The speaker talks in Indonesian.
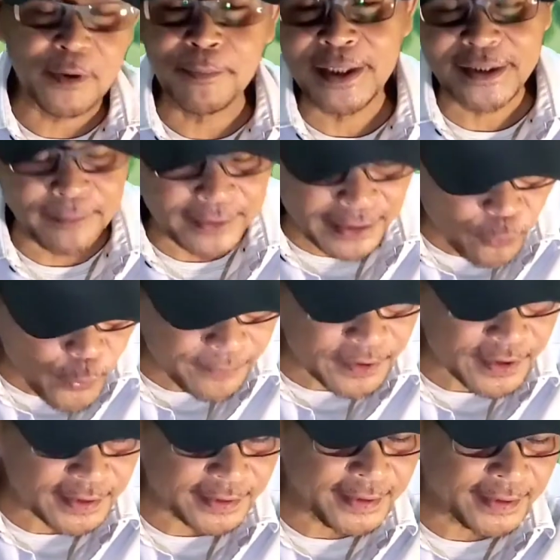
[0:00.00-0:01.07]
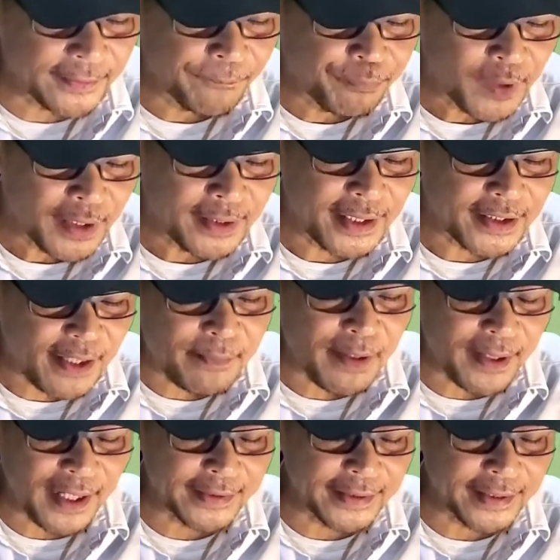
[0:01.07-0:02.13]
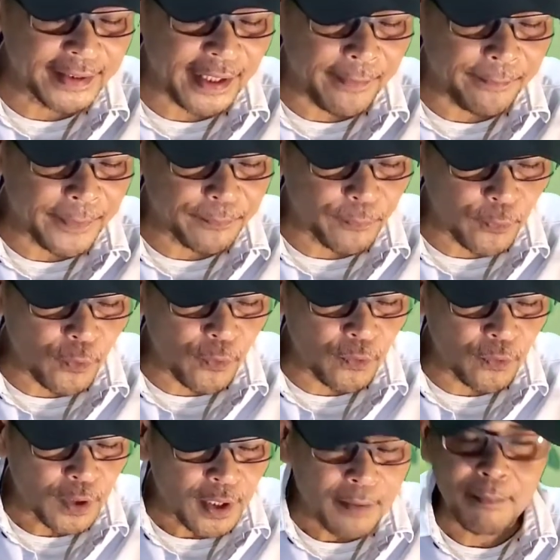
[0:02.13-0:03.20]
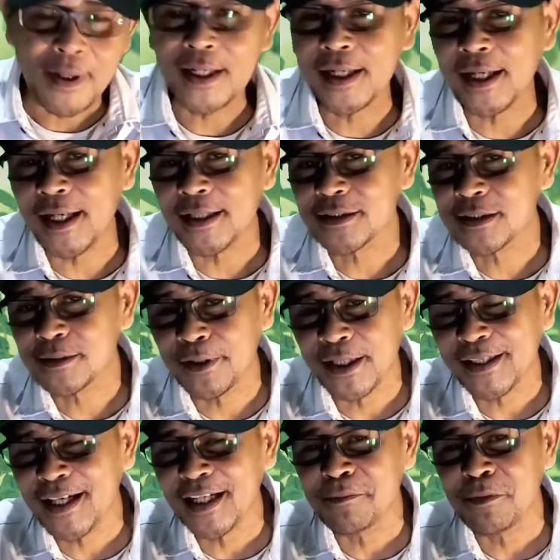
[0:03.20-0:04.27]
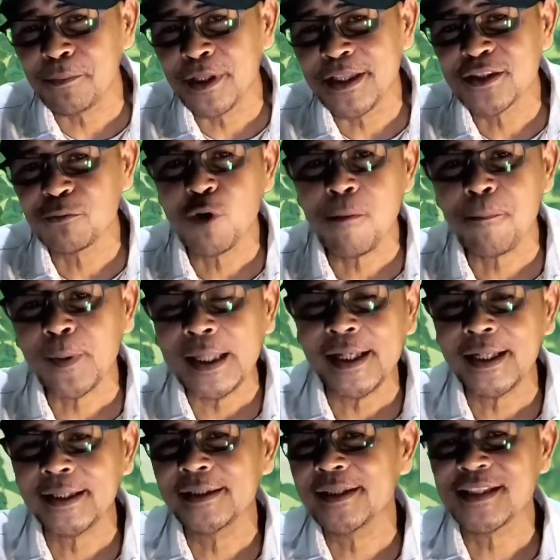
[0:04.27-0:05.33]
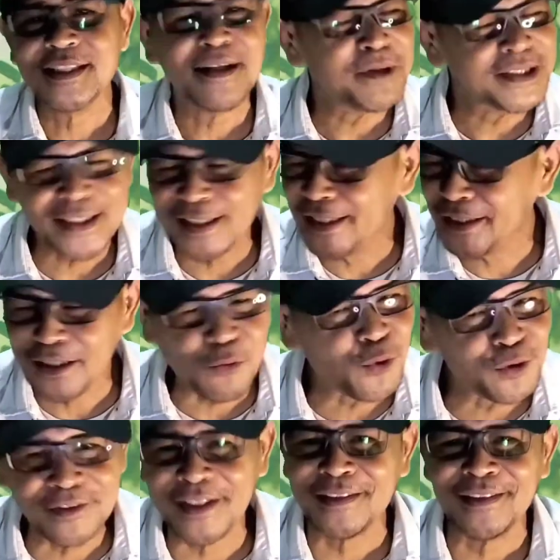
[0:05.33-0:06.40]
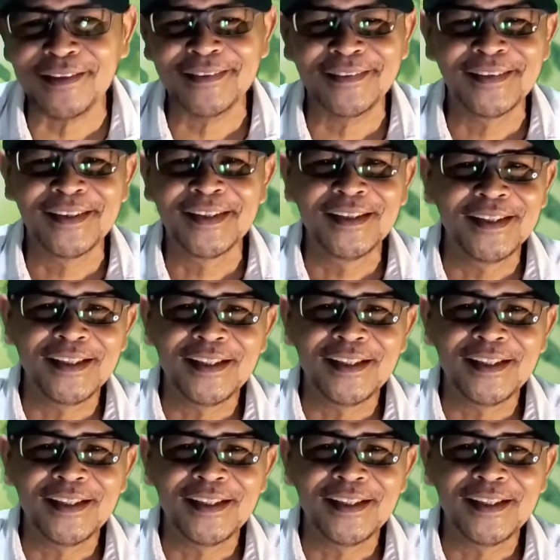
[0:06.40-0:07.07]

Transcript: Anda membeli tablet Android misalnya ya, yang sama mahalnya dengan iPad Pro, maka sebenarnya Anda membeli sebuah perangkat yang sama sekali tidak worth it. Ya.